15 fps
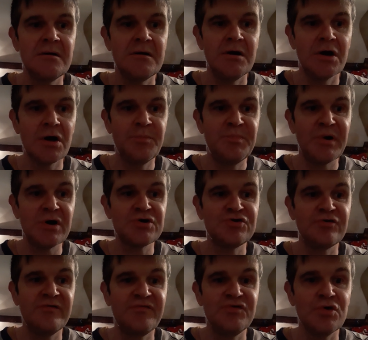Leurs
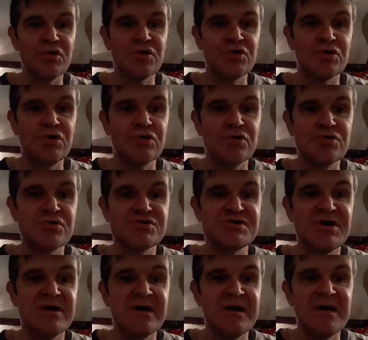portes furent
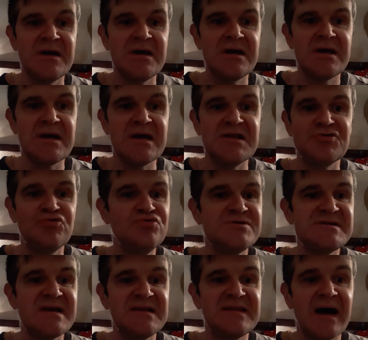closes, et tout
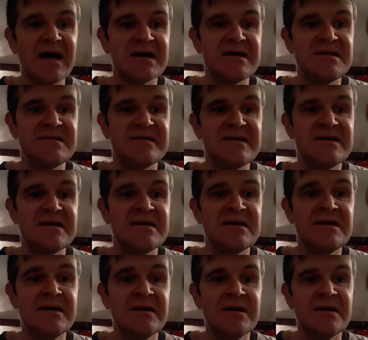s'est
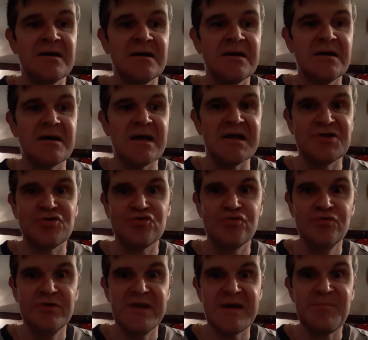arrêté, et
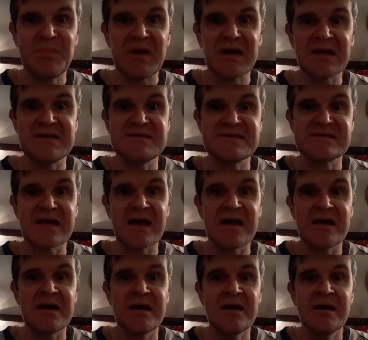tout
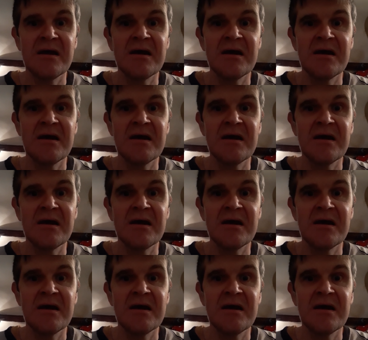dépérissait.